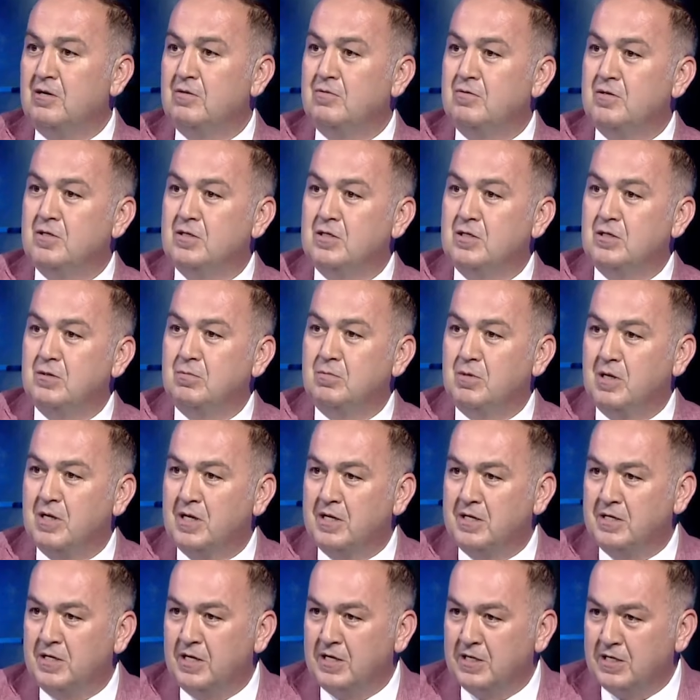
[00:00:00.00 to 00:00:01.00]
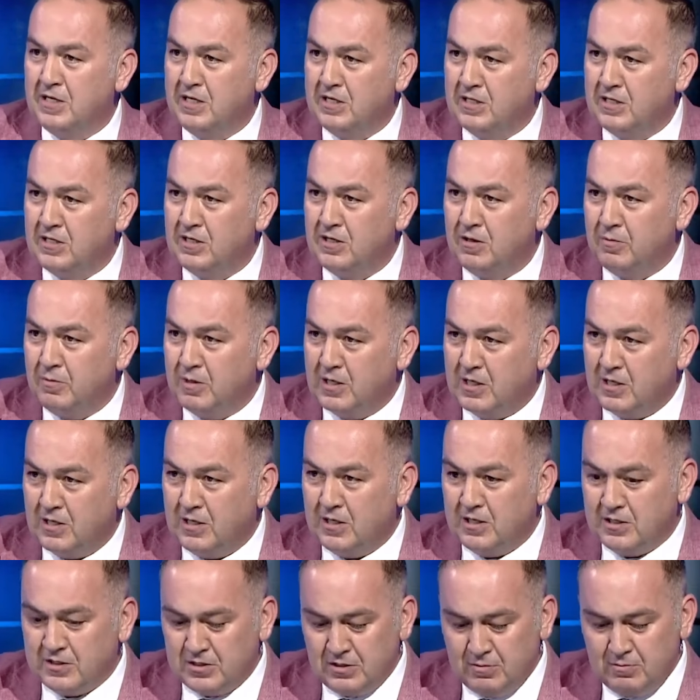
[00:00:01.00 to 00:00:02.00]
fındığı bilenlerden dinlemek
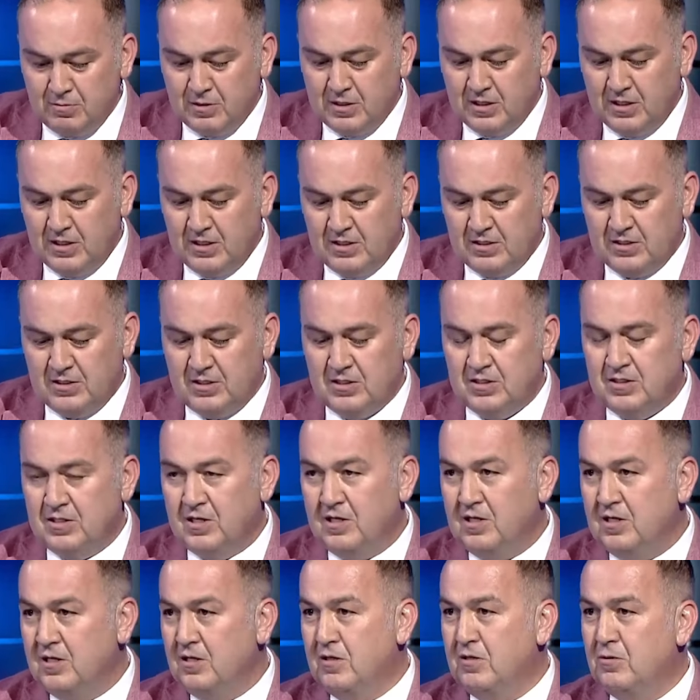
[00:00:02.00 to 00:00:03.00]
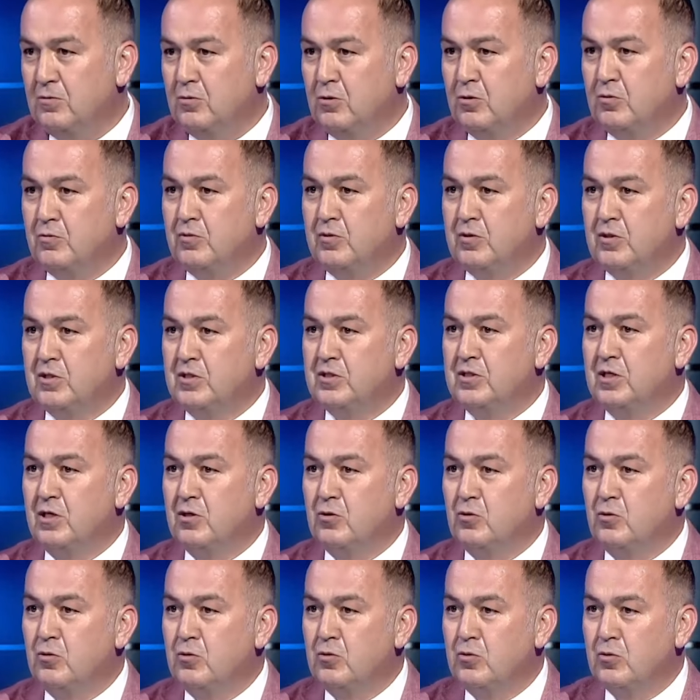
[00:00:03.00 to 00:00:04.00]
lazım. Siz de Türk fındık
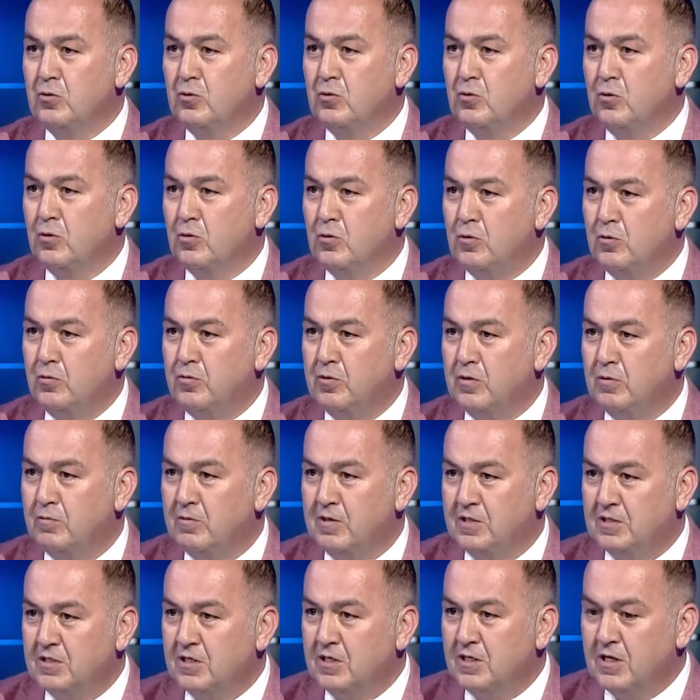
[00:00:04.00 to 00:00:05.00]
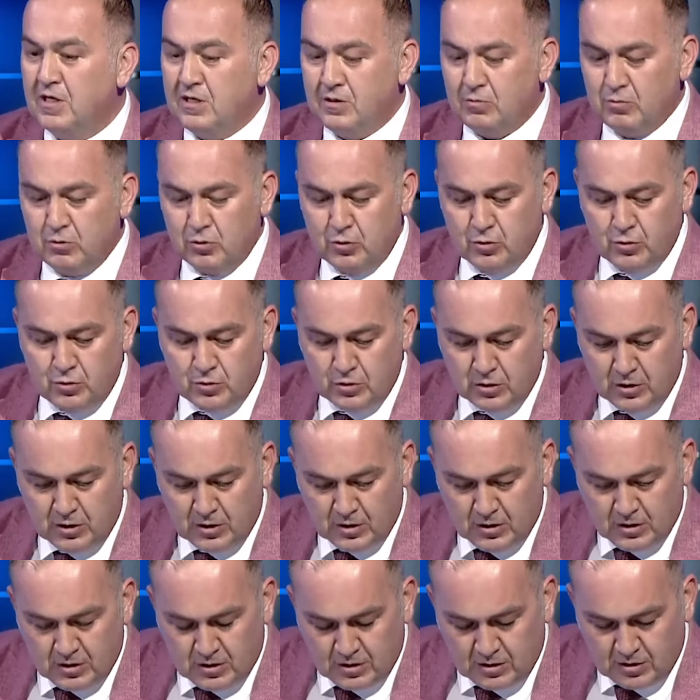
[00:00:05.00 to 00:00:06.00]
sektörünün köklü firması. Yani bugün
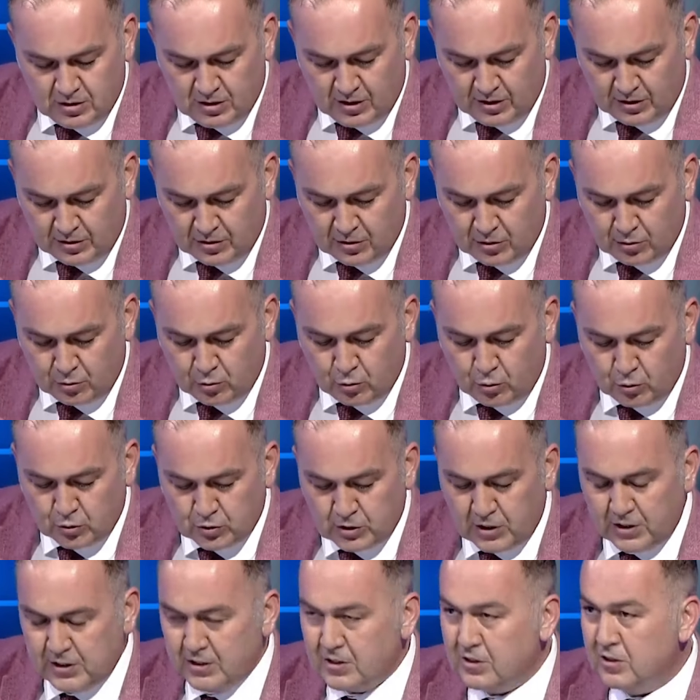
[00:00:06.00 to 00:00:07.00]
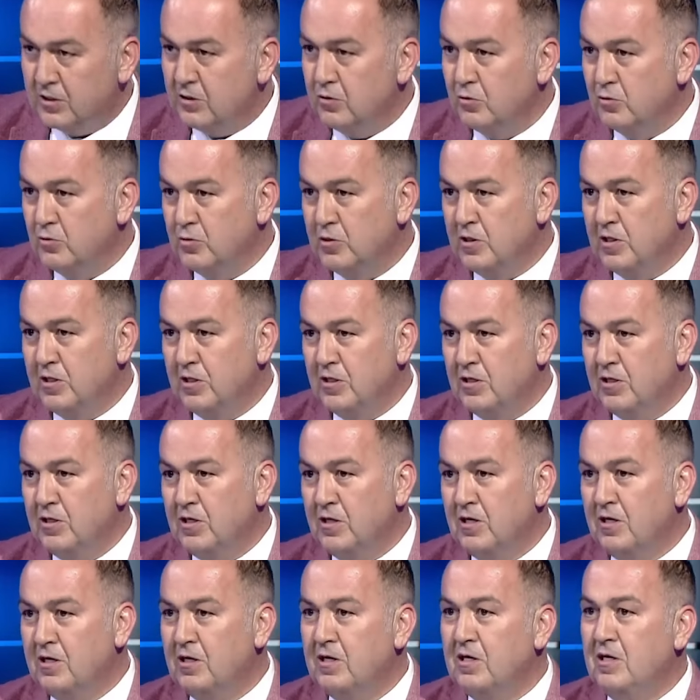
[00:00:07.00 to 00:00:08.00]
artık 90 yılın
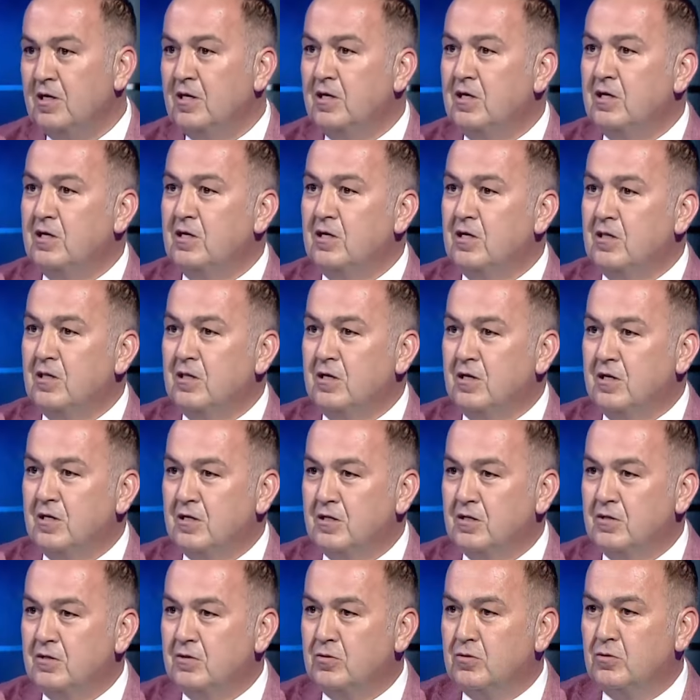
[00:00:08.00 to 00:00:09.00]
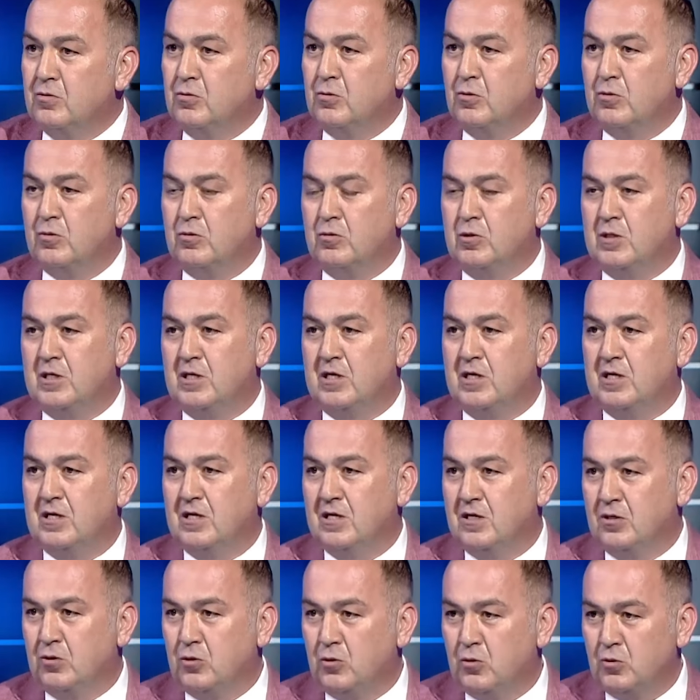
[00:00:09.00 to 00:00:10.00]
üzerinde yıllardır
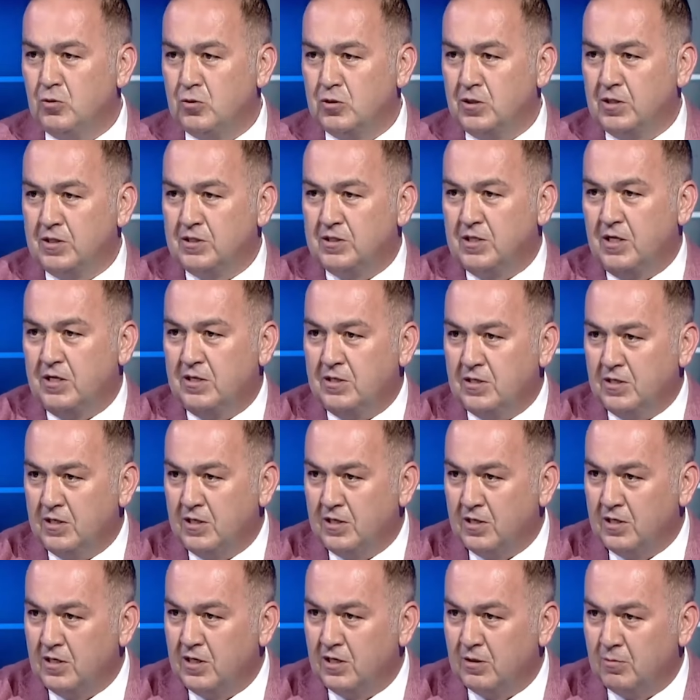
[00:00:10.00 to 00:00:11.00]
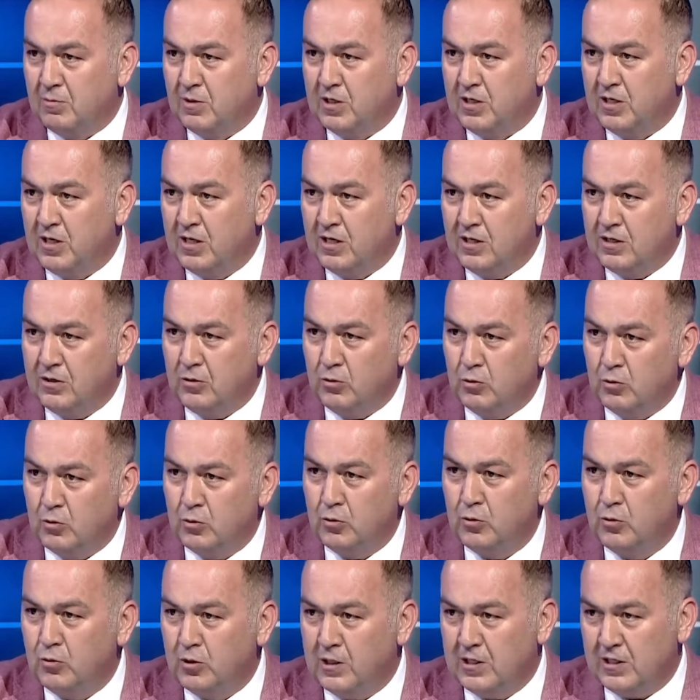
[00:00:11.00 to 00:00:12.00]
Türkiye'ye döviz kazandıran, katma değerli
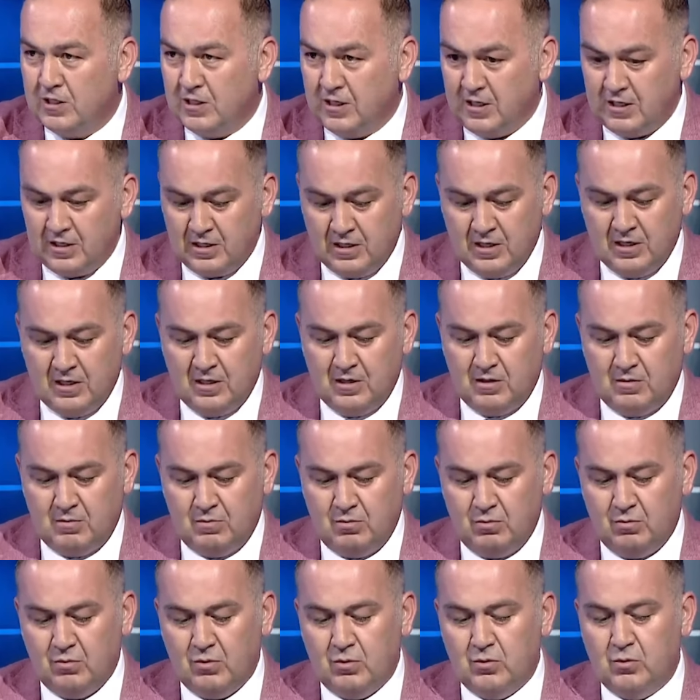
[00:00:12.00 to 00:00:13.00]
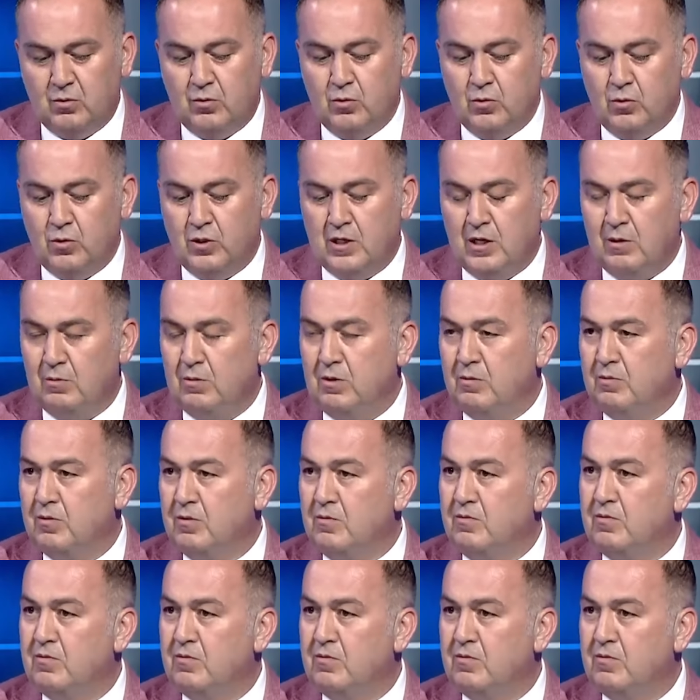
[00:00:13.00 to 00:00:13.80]
ürün üreten e, önemli bir